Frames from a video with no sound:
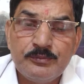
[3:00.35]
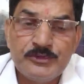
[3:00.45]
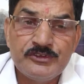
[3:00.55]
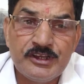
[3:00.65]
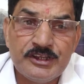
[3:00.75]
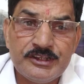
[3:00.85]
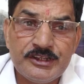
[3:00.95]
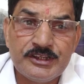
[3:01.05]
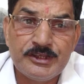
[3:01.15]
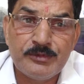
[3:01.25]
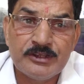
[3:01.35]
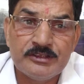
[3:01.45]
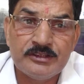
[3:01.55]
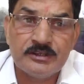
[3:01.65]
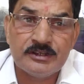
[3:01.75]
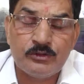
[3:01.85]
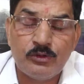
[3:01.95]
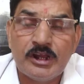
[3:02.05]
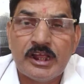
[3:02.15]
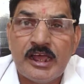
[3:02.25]
बिजली की कीमत
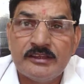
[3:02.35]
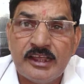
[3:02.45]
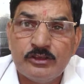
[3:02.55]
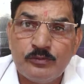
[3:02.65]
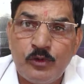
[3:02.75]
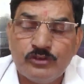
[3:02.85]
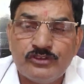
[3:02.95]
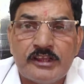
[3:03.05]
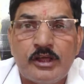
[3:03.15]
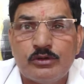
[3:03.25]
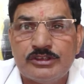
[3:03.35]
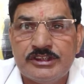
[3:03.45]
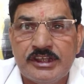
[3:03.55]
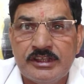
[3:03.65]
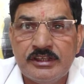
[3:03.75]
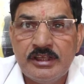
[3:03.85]
को लगाया जाए तो बहुत ज़्यादा होती है